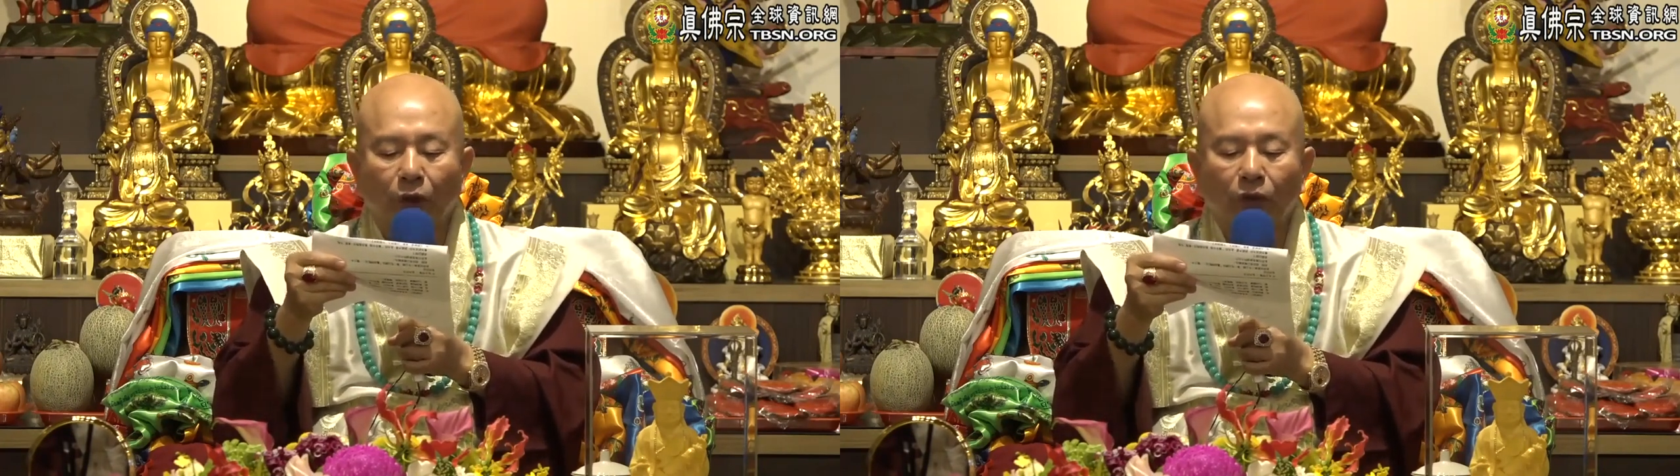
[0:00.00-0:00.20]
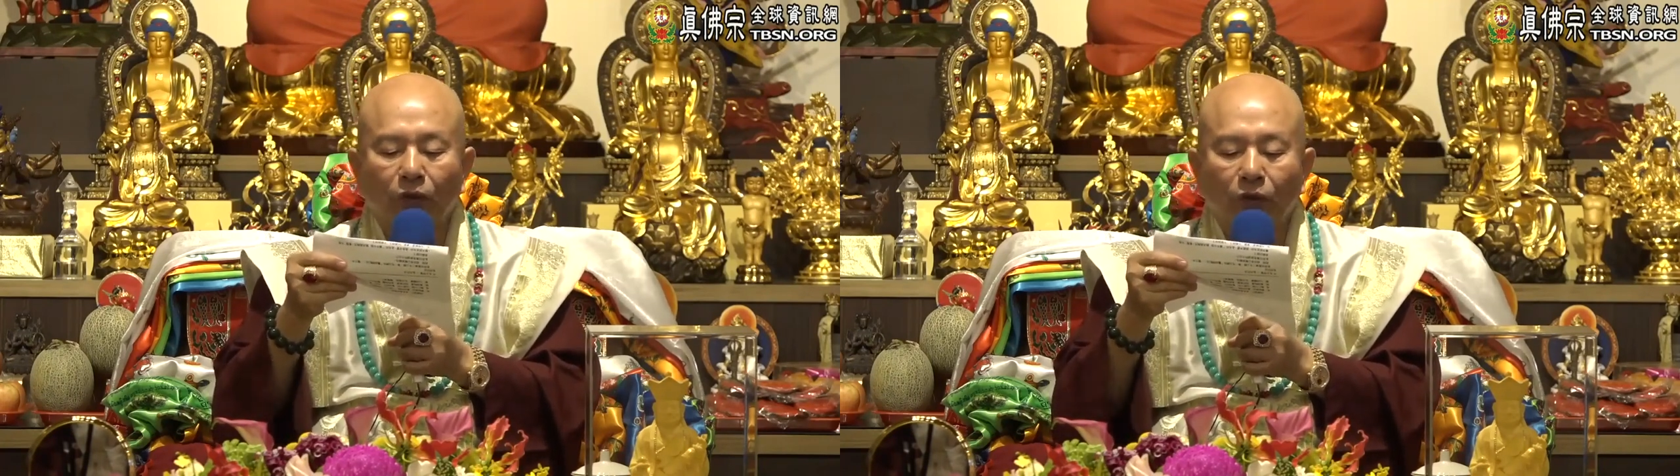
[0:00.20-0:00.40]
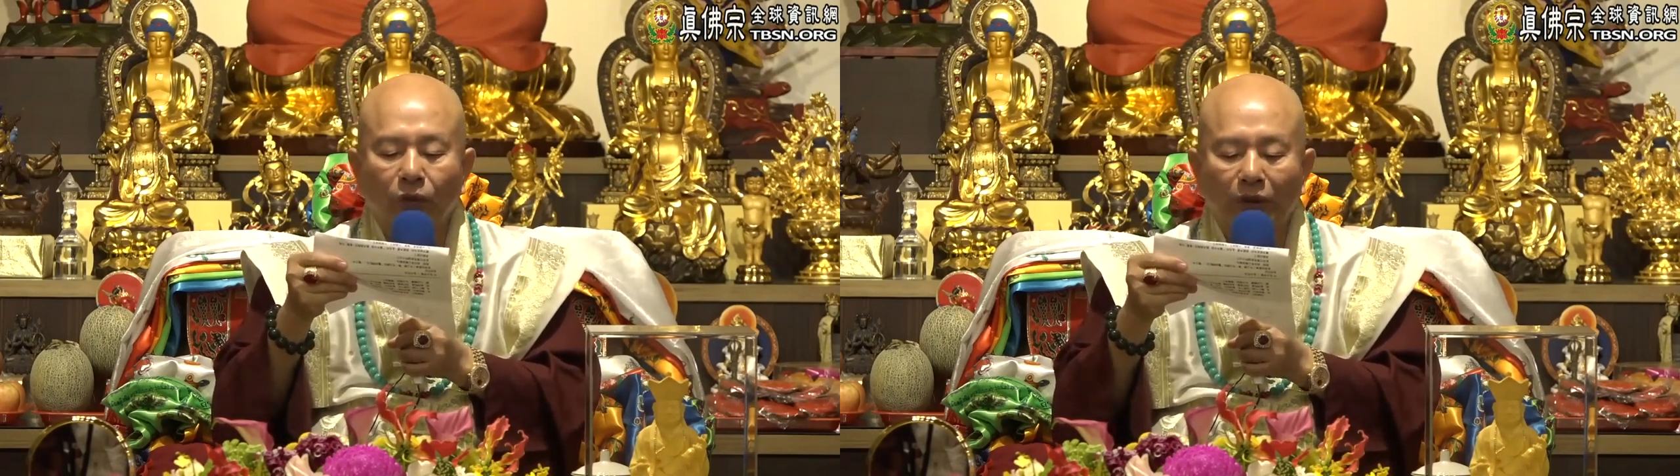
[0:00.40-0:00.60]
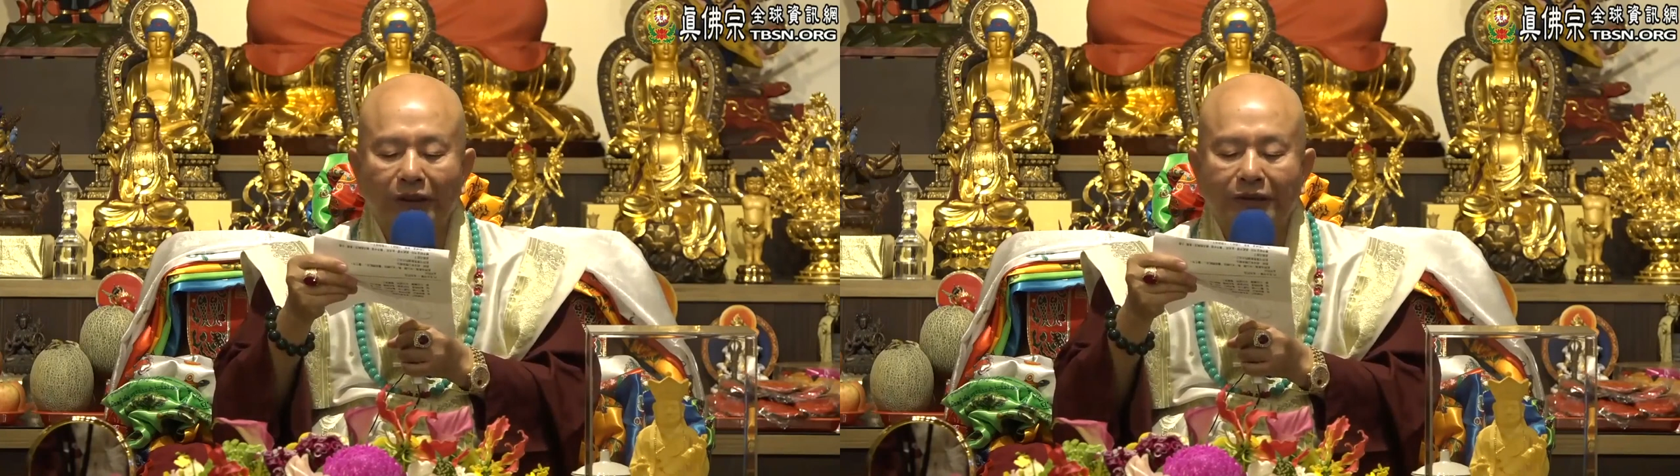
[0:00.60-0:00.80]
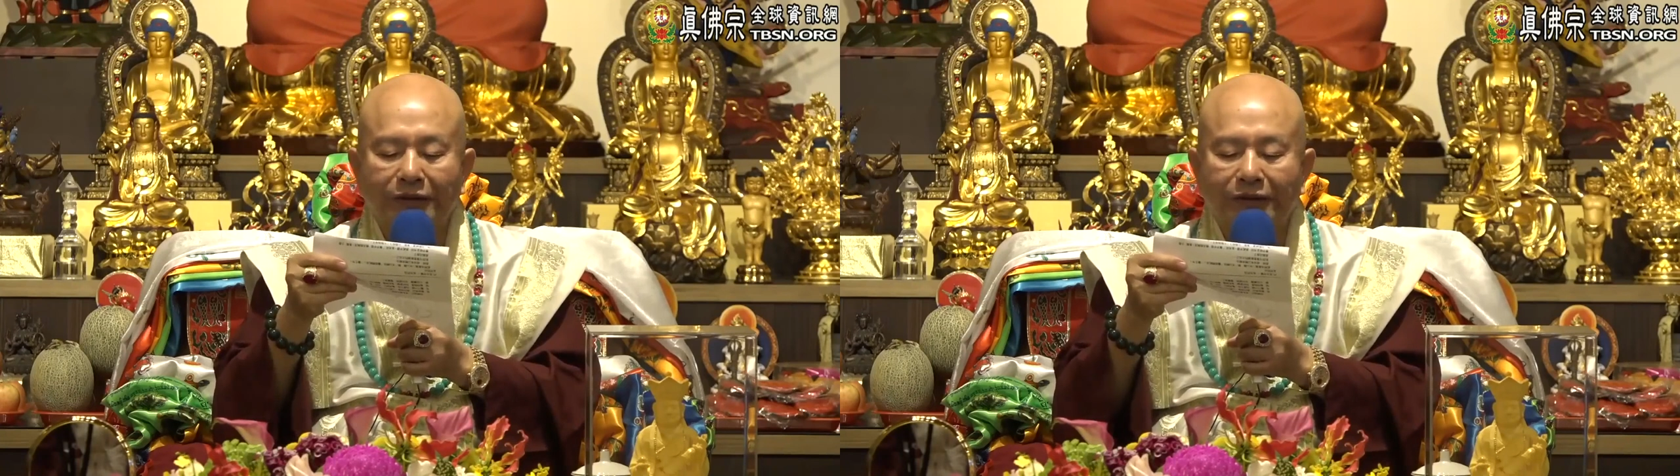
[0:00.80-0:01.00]
通
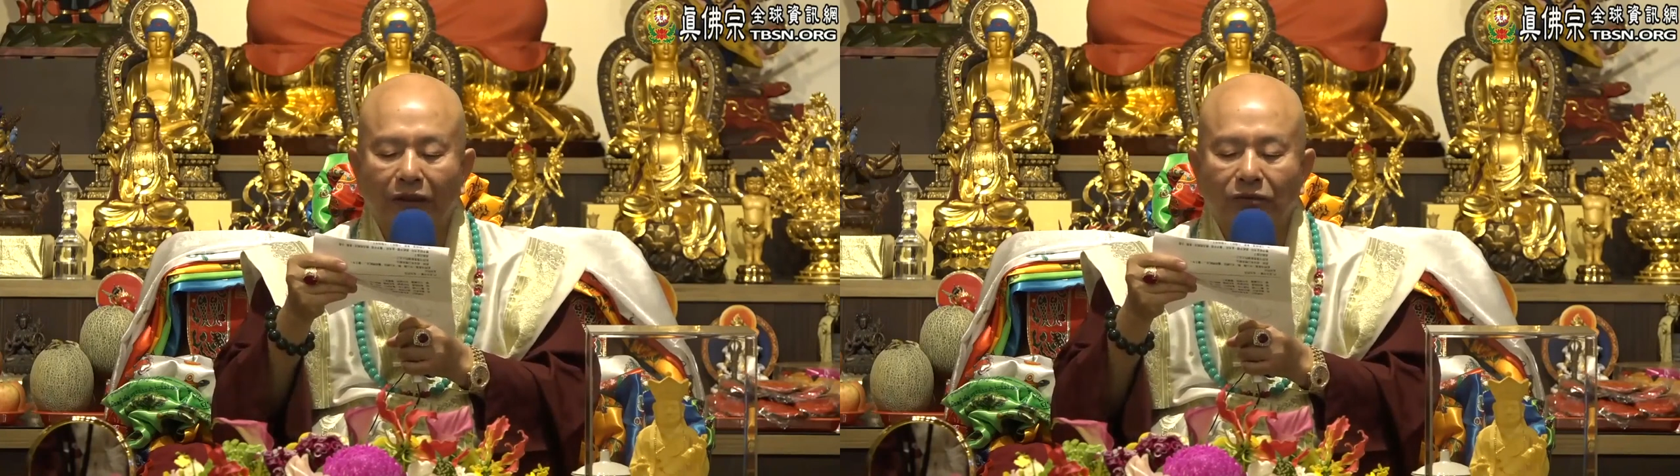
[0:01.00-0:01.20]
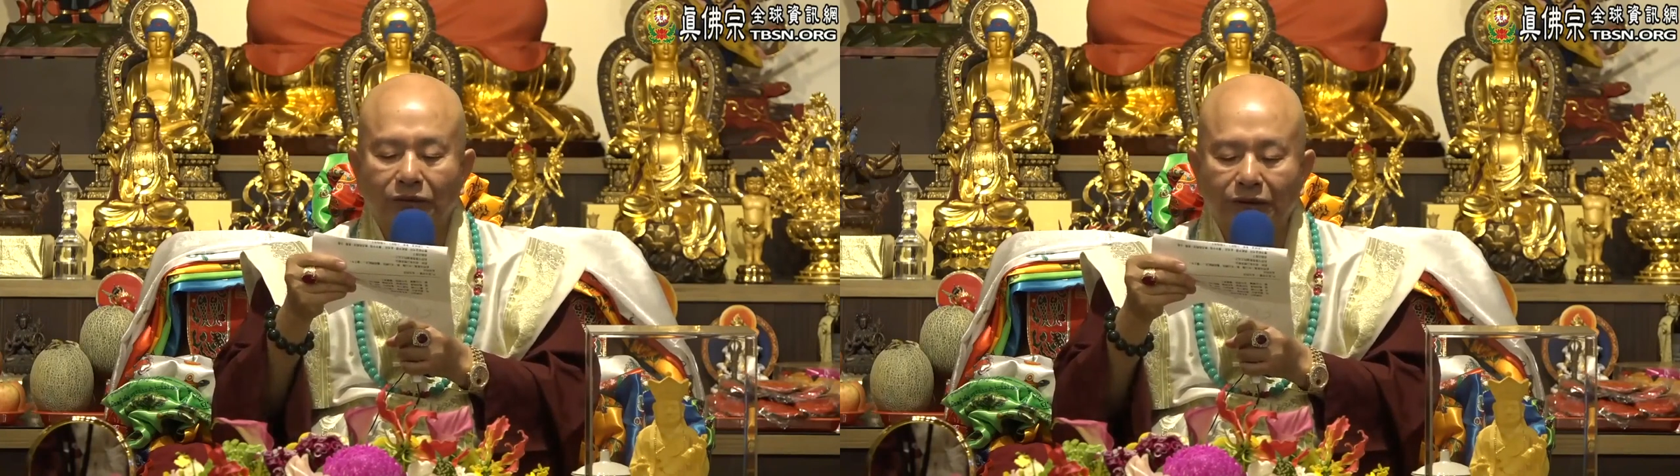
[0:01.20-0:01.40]
会交